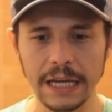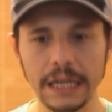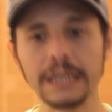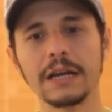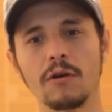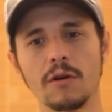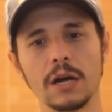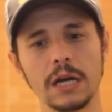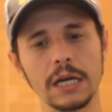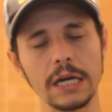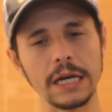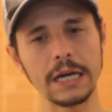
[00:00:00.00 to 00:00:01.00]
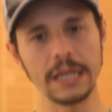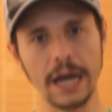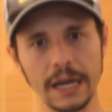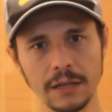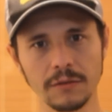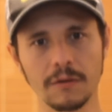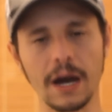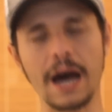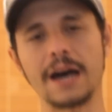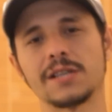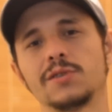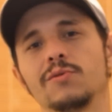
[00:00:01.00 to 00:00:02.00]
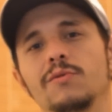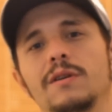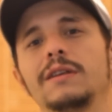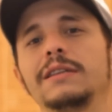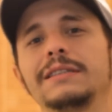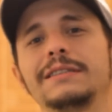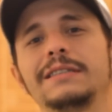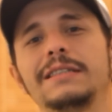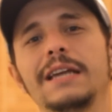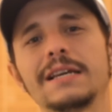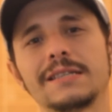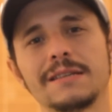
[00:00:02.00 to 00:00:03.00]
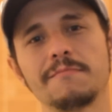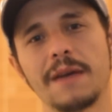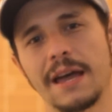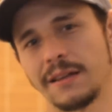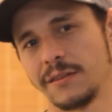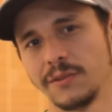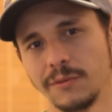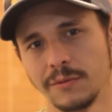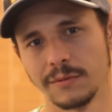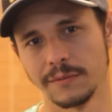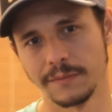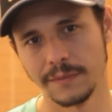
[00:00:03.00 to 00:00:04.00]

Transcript: Então, e daí no caso desse método